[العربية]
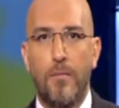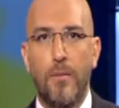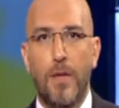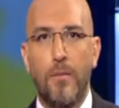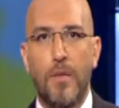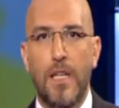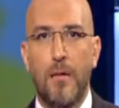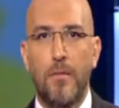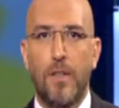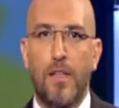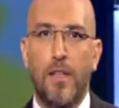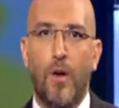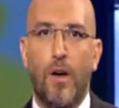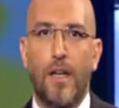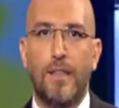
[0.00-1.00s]
من
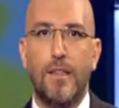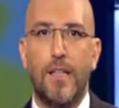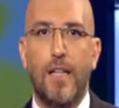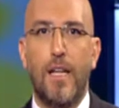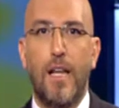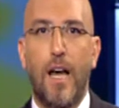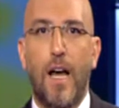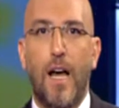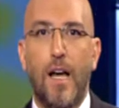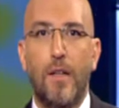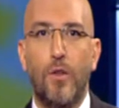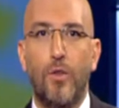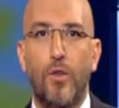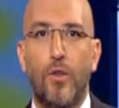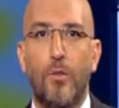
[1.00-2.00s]
النوع الثاني
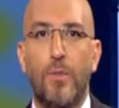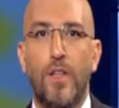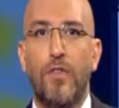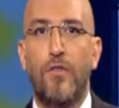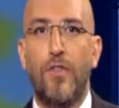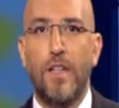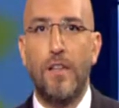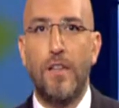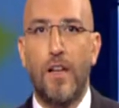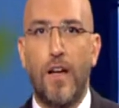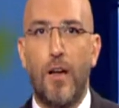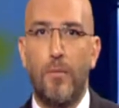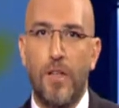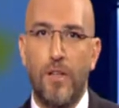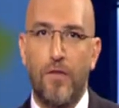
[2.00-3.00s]
عانوا
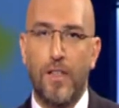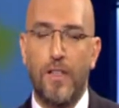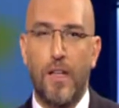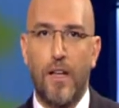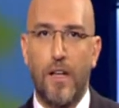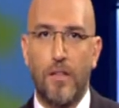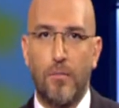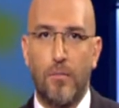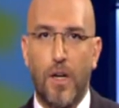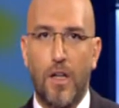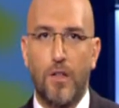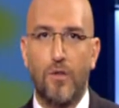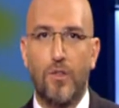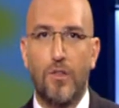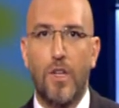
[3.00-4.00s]
بفترة من فترات
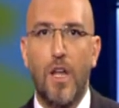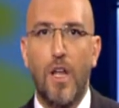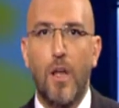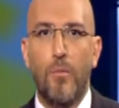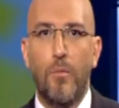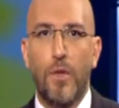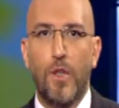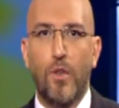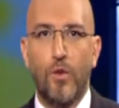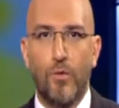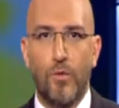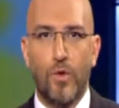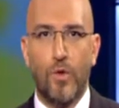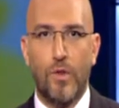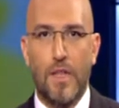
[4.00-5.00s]
مرضهم من
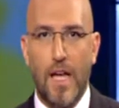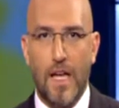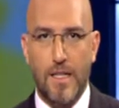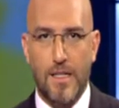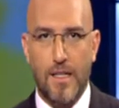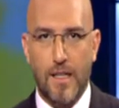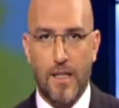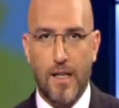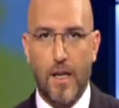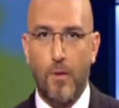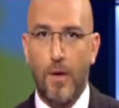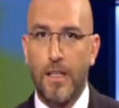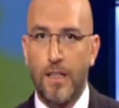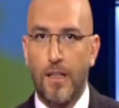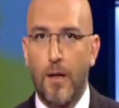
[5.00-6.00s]
هبوط السكر
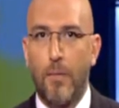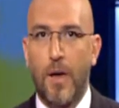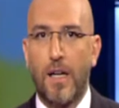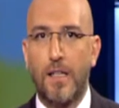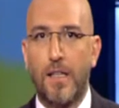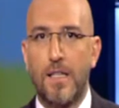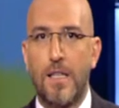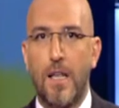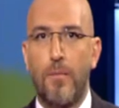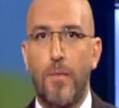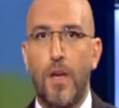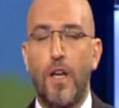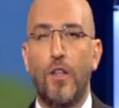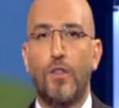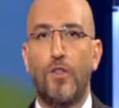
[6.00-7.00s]
وهيدي طبعا نسب
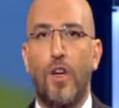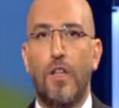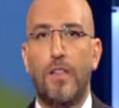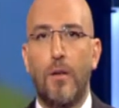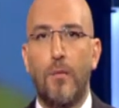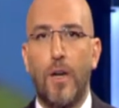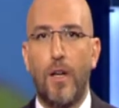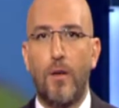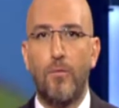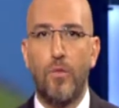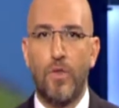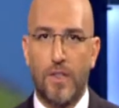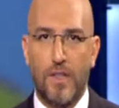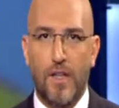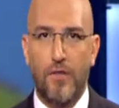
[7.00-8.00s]
تعتبر
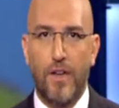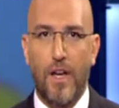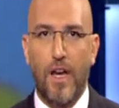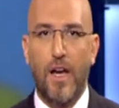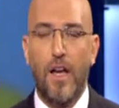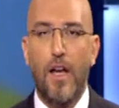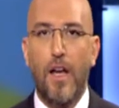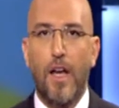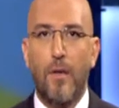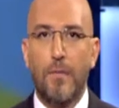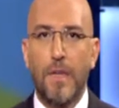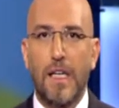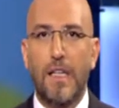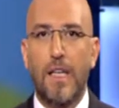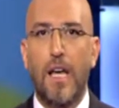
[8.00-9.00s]
مرتفعة
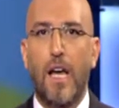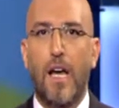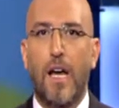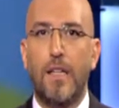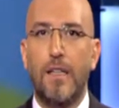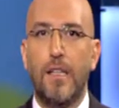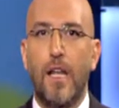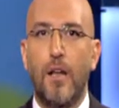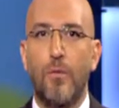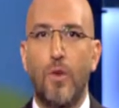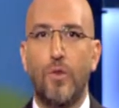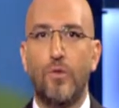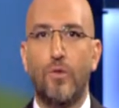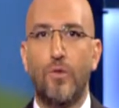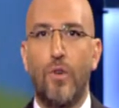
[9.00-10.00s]
نحكي عن
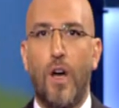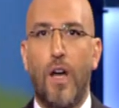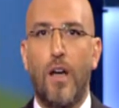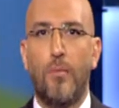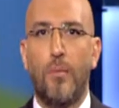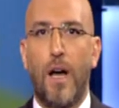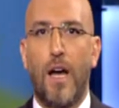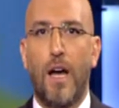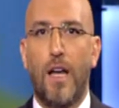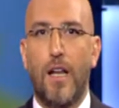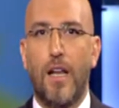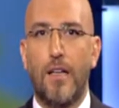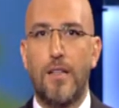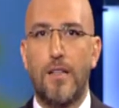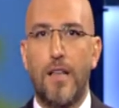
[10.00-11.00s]
هالموضوع مع
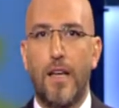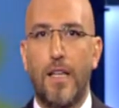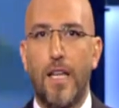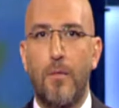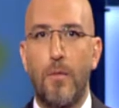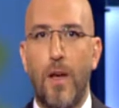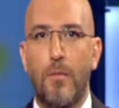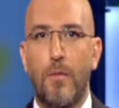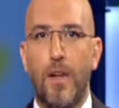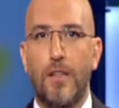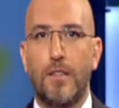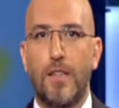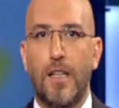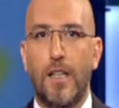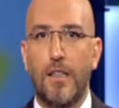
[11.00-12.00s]
الأخصائية
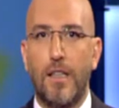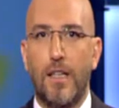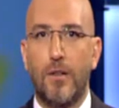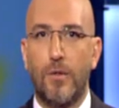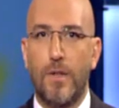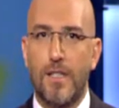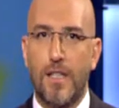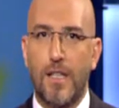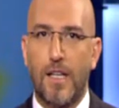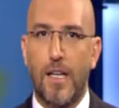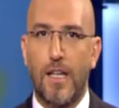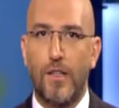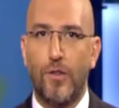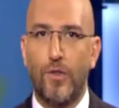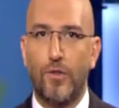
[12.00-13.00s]
بأمراض الغدد
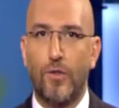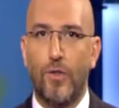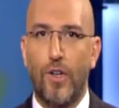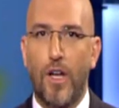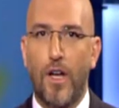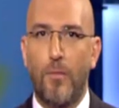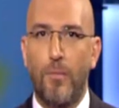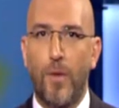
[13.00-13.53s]
والسكر الدكتورة